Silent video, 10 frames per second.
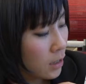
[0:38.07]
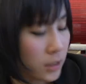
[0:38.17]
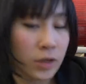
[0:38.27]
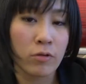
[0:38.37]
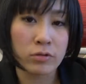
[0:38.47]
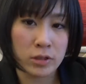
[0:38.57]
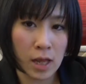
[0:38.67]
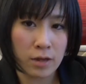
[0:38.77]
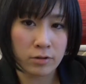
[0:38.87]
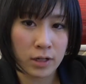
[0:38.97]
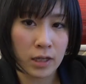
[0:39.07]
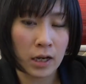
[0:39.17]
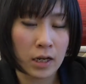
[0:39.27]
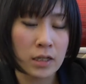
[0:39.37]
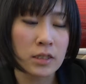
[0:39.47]
作業をしている方
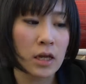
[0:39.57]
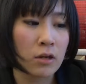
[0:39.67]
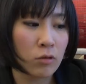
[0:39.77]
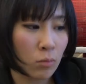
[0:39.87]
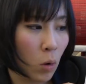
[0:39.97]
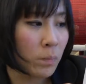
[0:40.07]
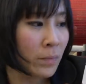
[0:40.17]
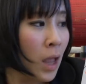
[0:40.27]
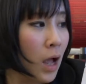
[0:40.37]
なんですけれども、